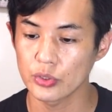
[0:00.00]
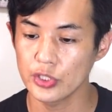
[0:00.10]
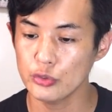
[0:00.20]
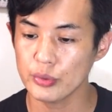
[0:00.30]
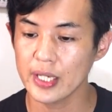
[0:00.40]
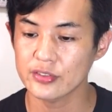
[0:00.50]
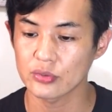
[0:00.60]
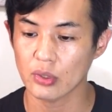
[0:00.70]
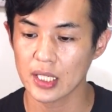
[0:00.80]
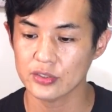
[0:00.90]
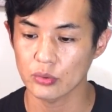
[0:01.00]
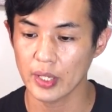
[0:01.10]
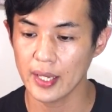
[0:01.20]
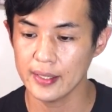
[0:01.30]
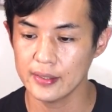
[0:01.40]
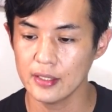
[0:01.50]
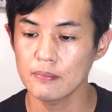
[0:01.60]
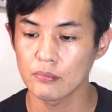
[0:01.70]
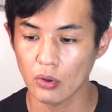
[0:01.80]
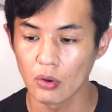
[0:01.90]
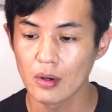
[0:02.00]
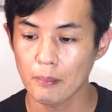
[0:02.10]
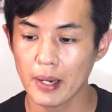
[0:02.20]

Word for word: の入ケースの数の平均も